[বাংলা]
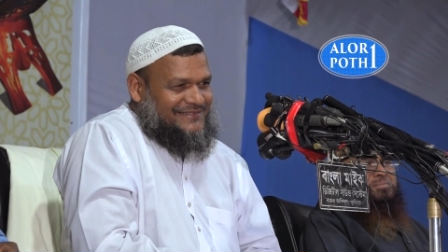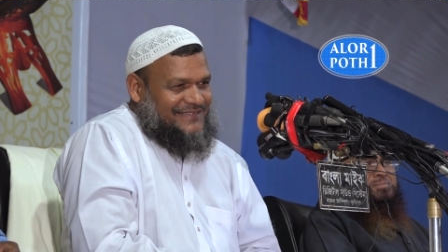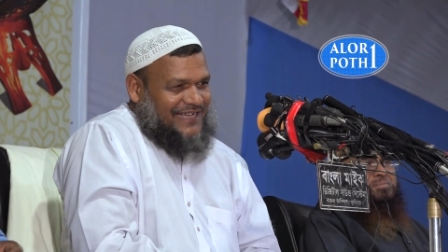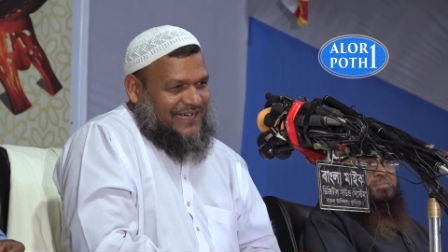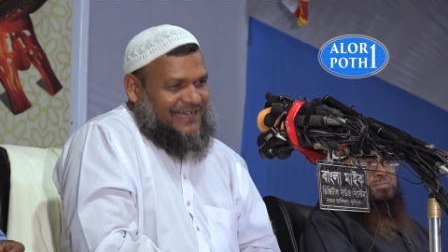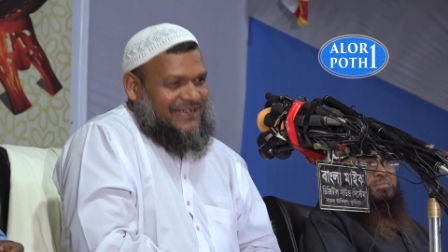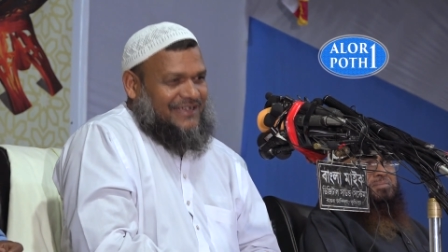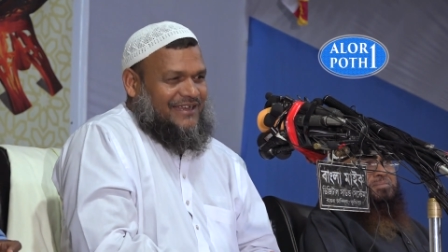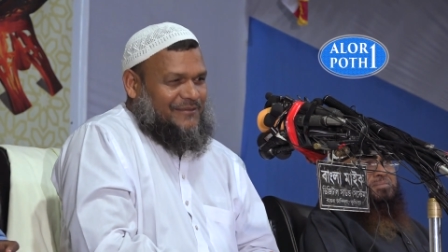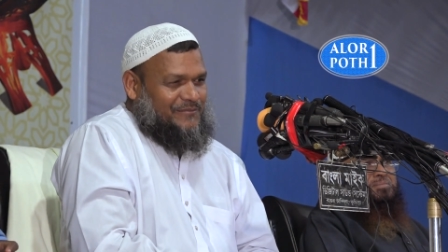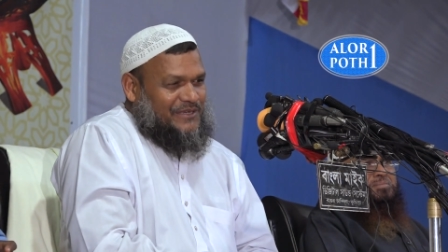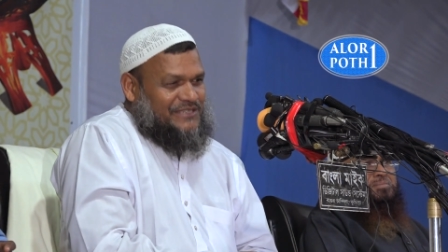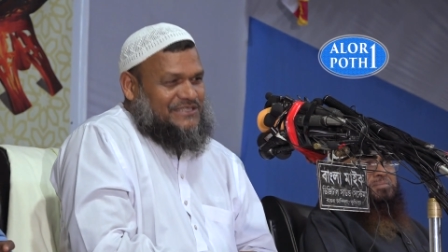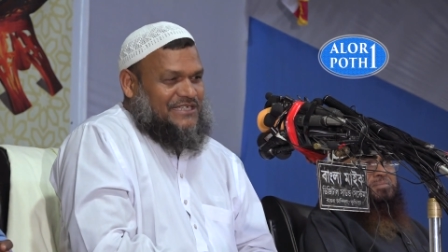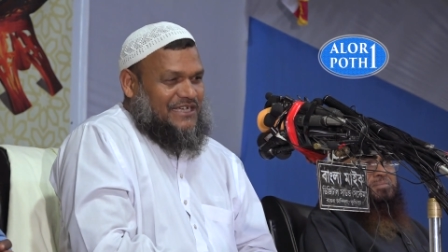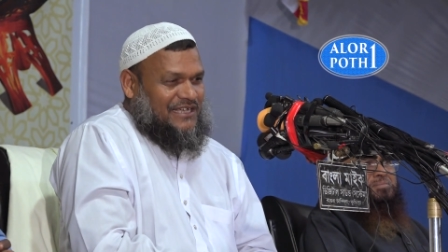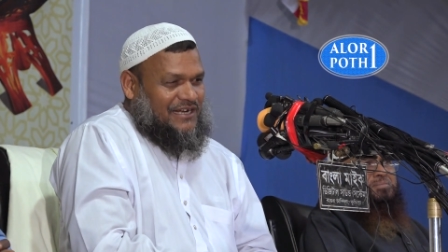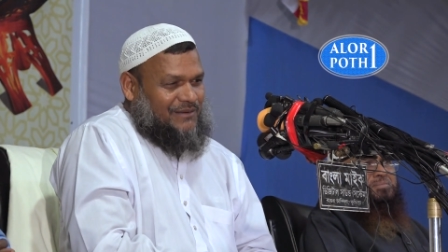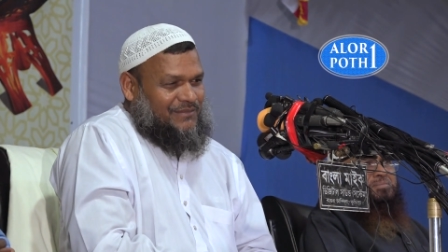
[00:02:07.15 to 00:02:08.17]
তাহলে
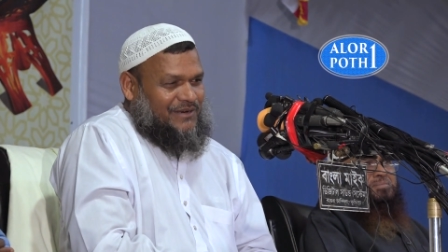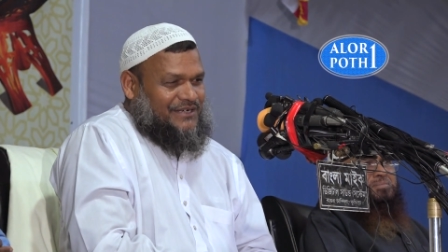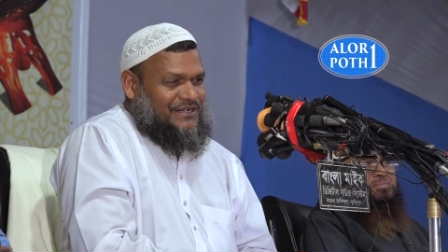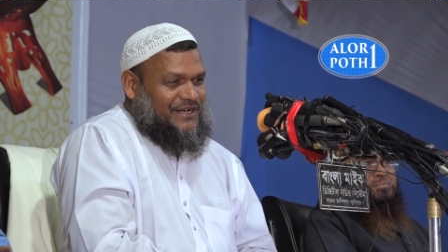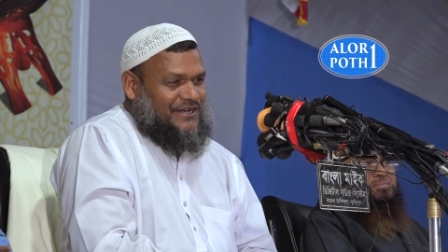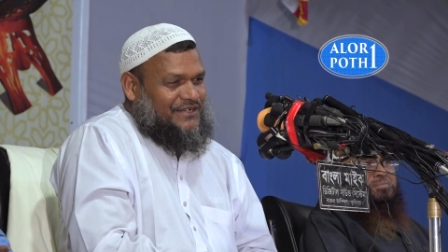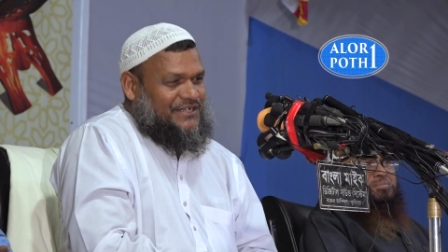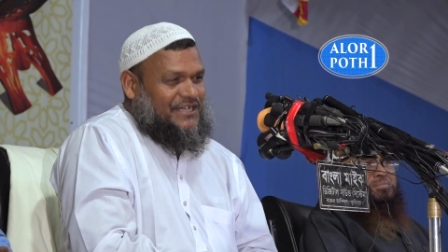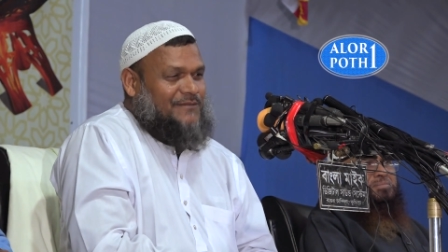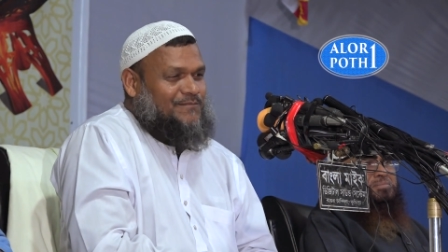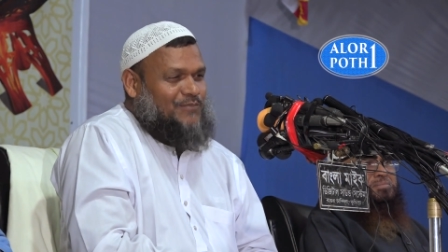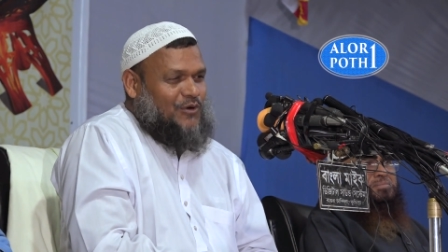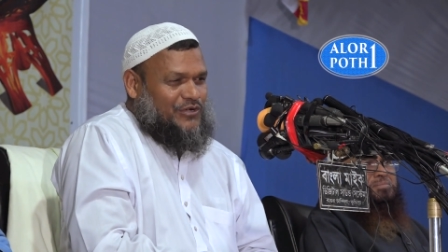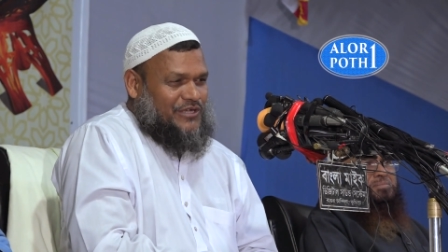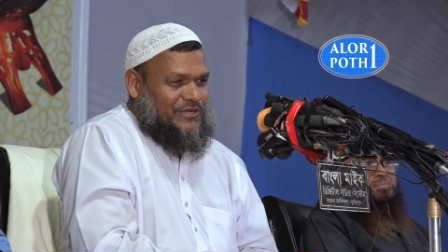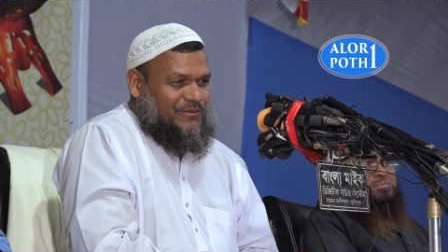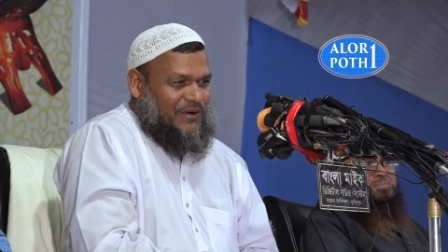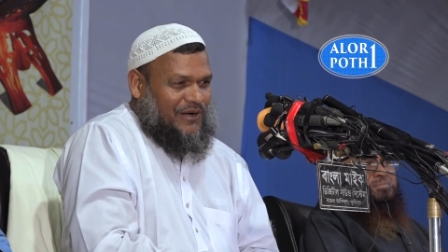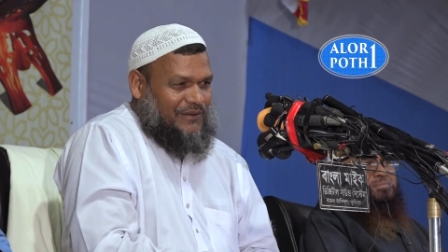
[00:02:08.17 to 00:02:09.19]
বিচারের মাঠে টিকব
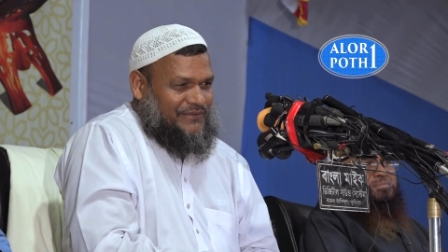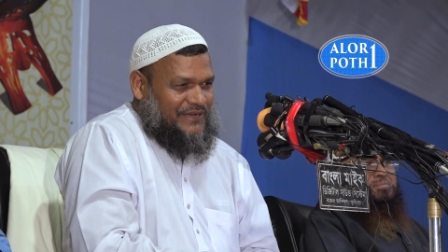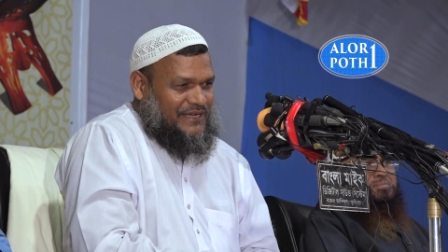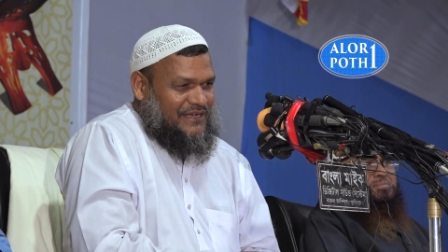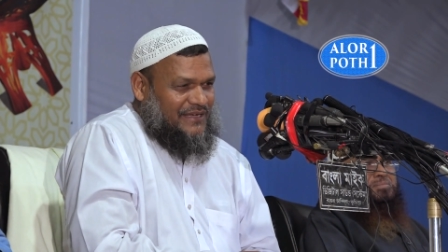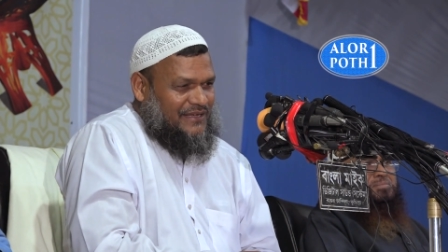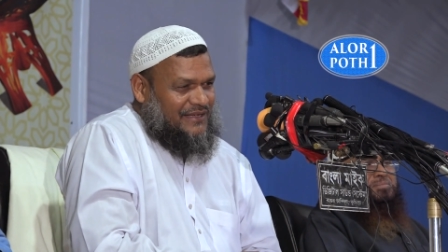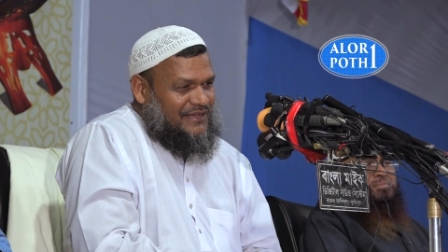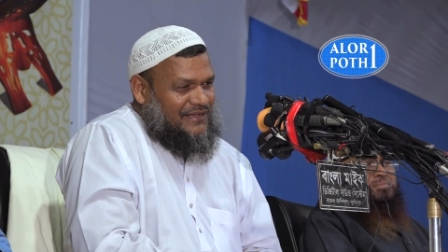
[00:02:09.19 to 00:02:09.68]
কিভাবে